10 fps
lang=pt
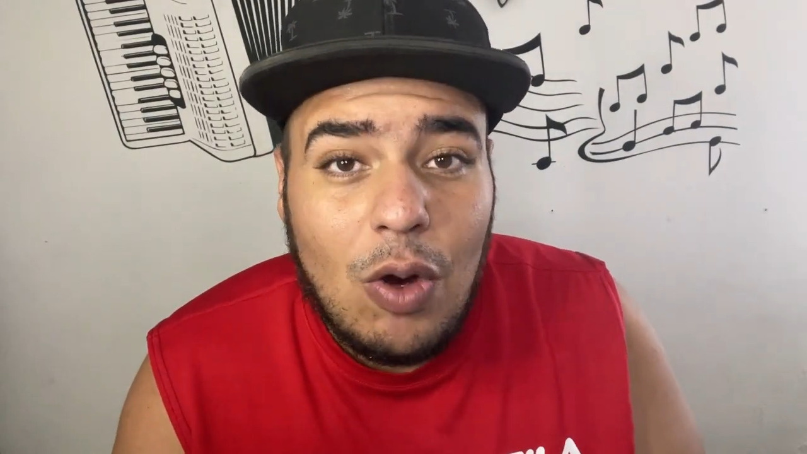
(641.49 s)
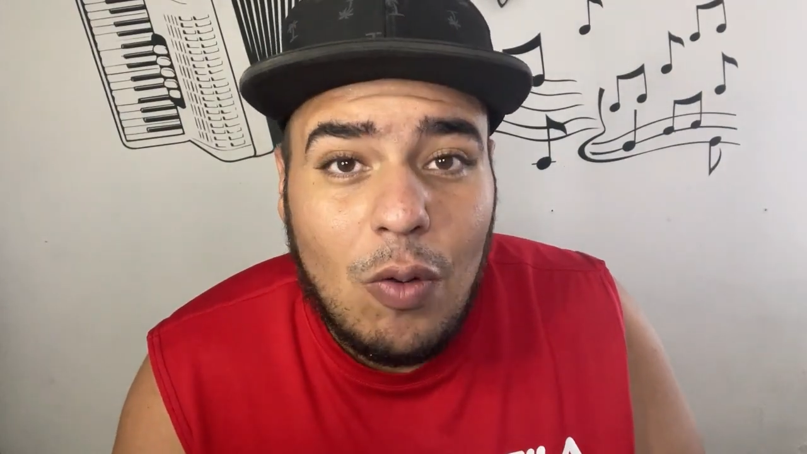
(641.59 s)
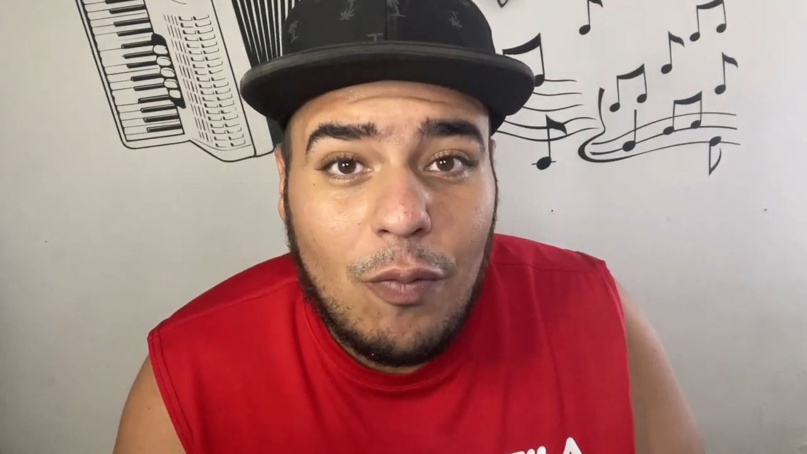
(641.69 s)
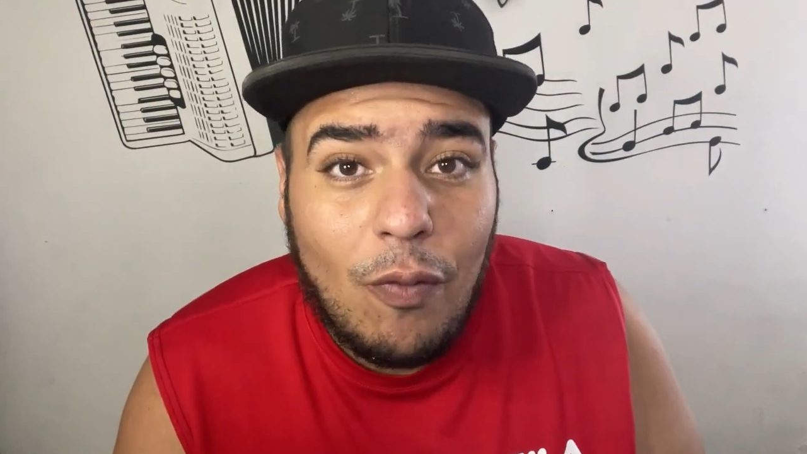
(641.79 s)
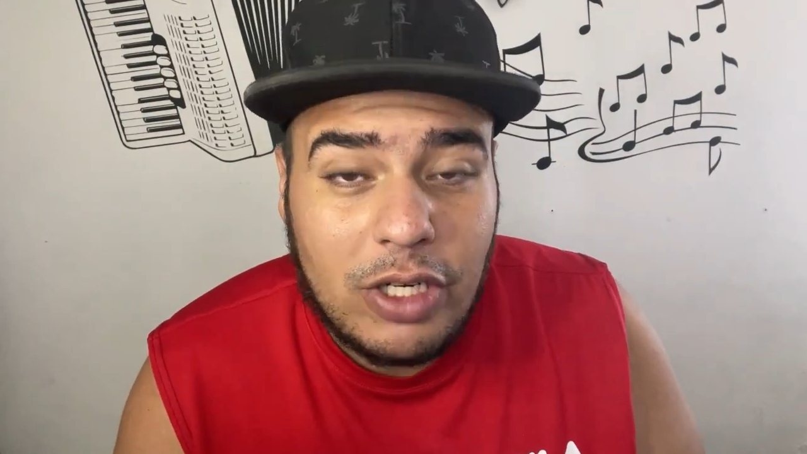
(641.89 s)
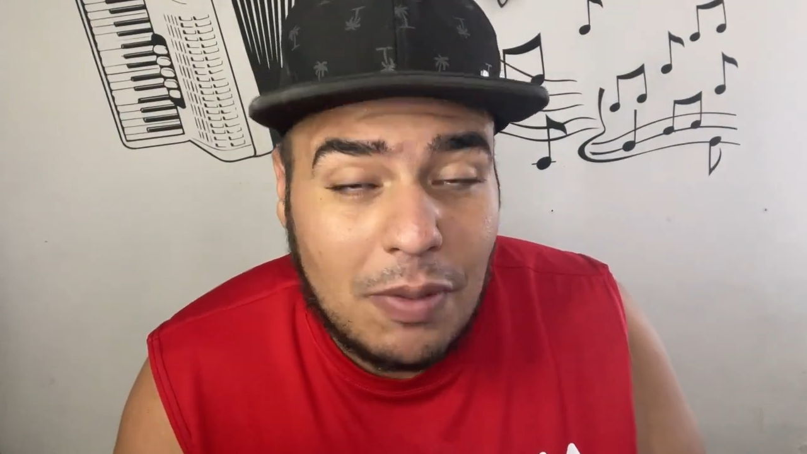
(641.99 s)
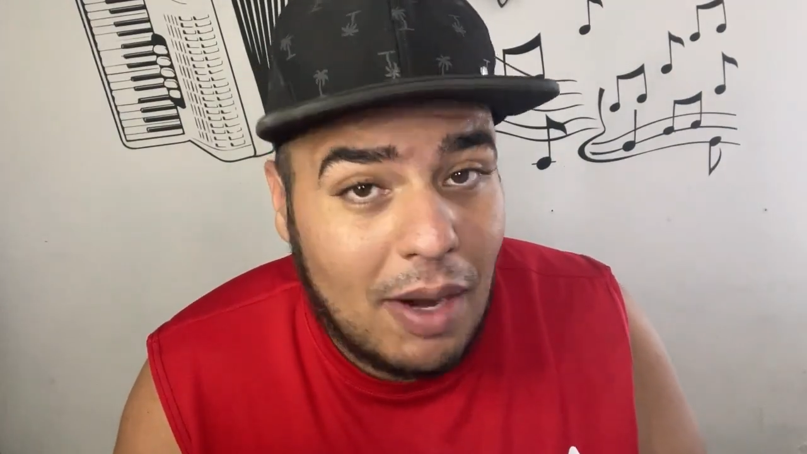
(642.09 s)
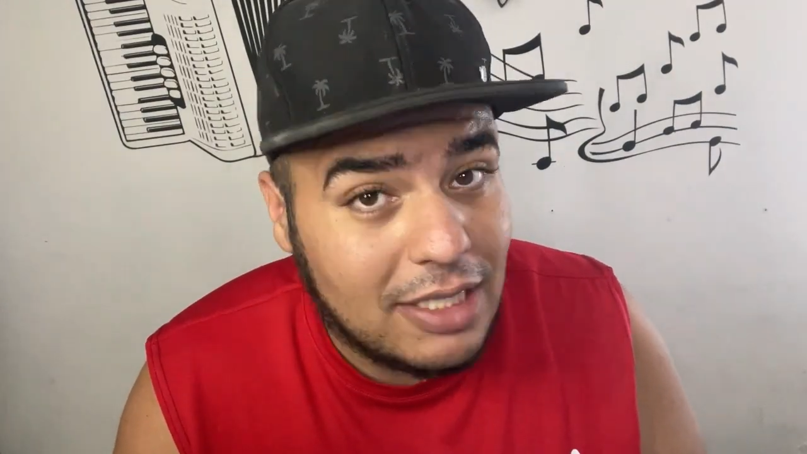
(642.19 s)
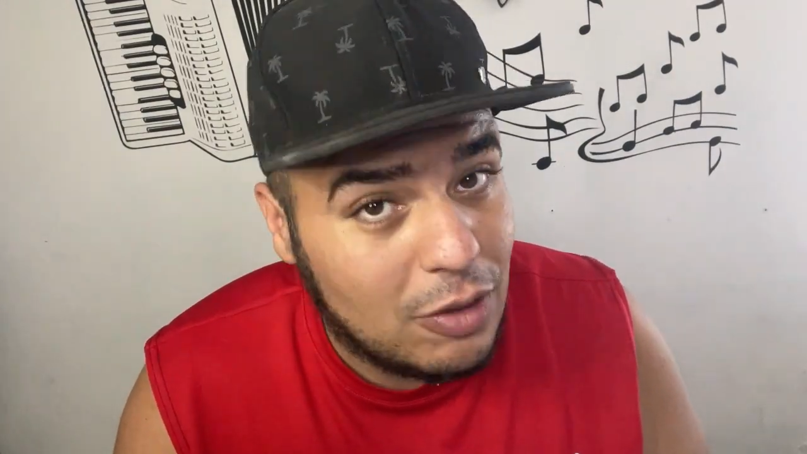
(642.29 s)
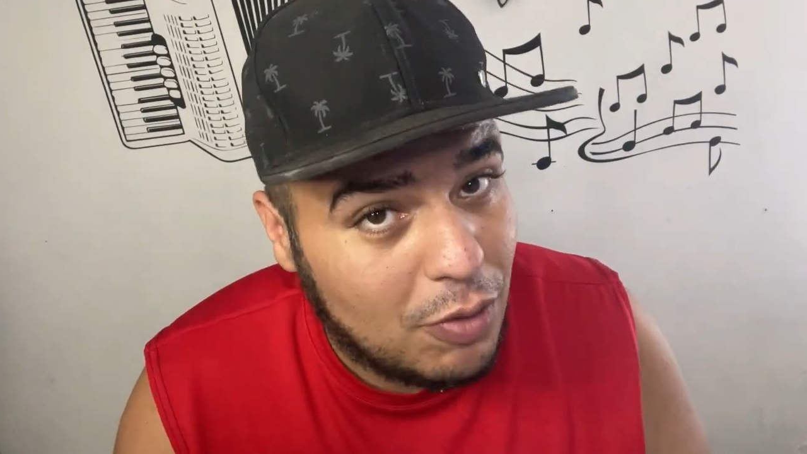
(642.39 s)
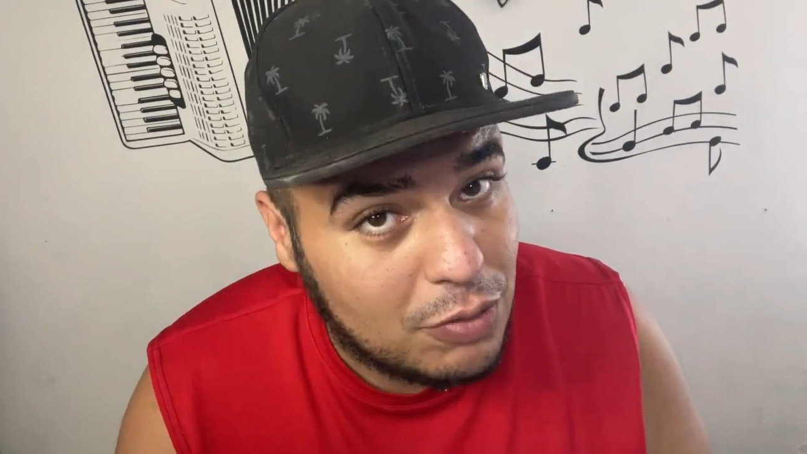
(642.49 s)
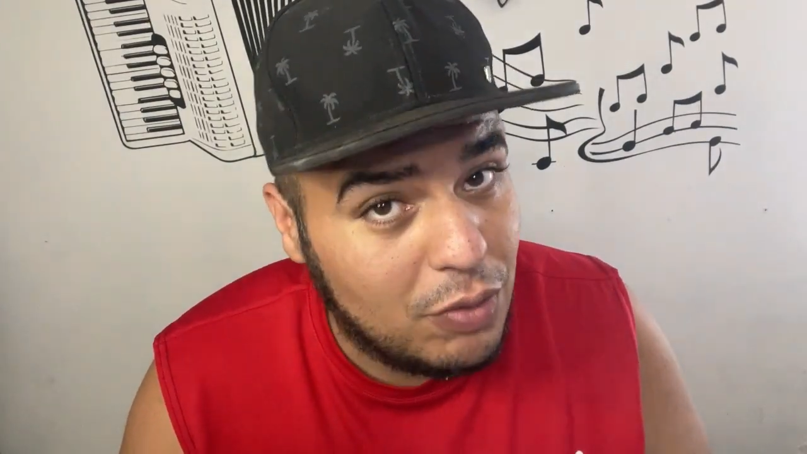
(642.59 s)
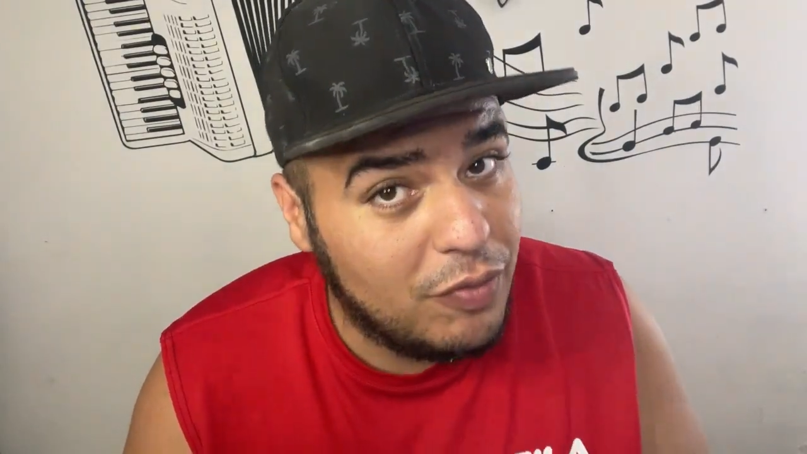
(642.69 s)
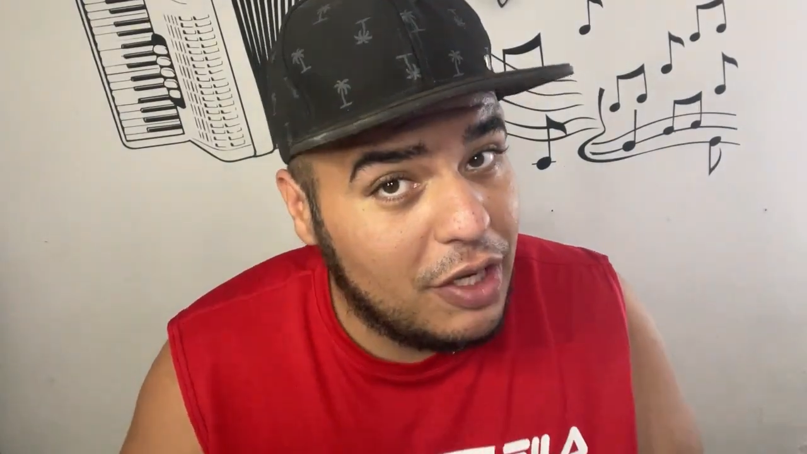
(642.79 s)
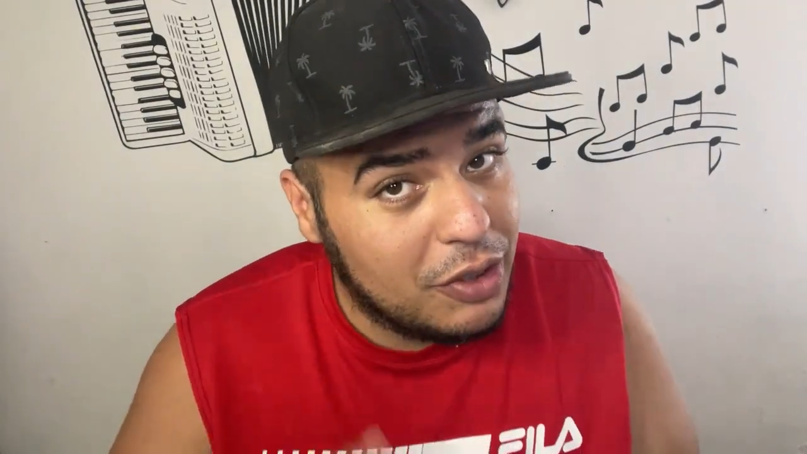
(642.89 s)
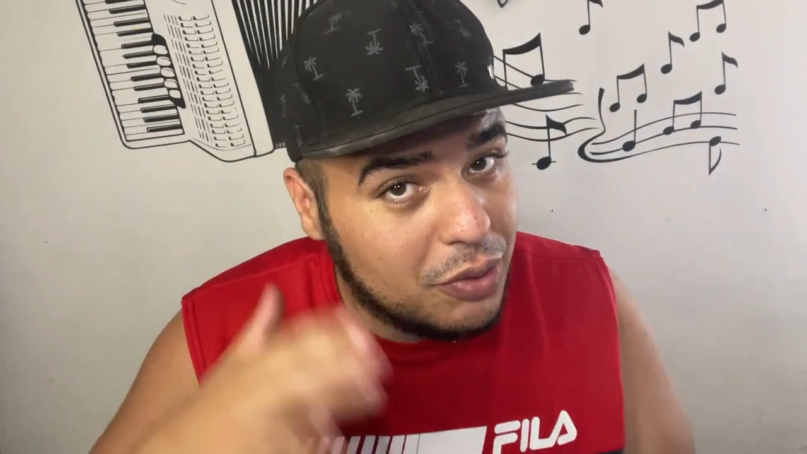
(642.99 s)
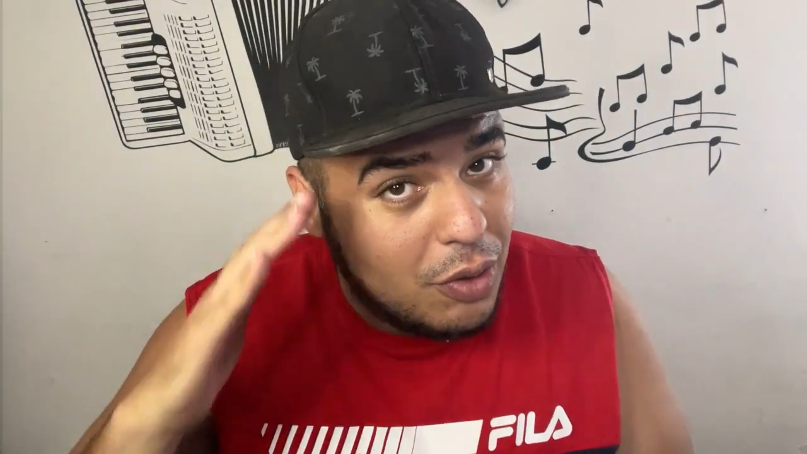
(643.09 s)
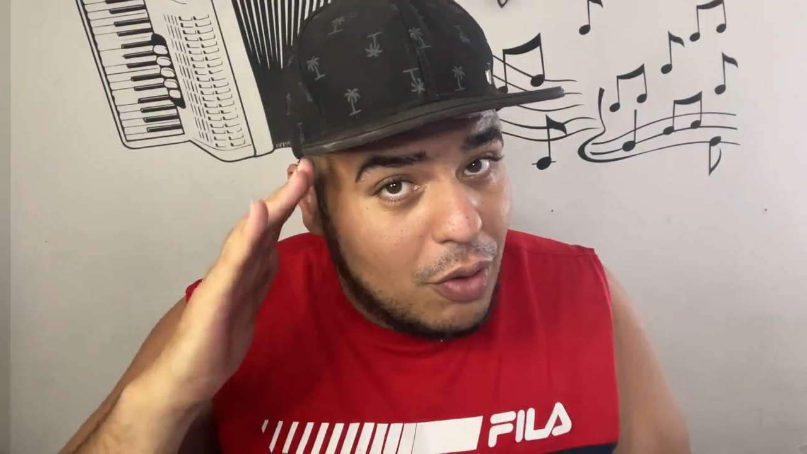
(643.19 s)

Um forte abraço, até o próximo vídeo.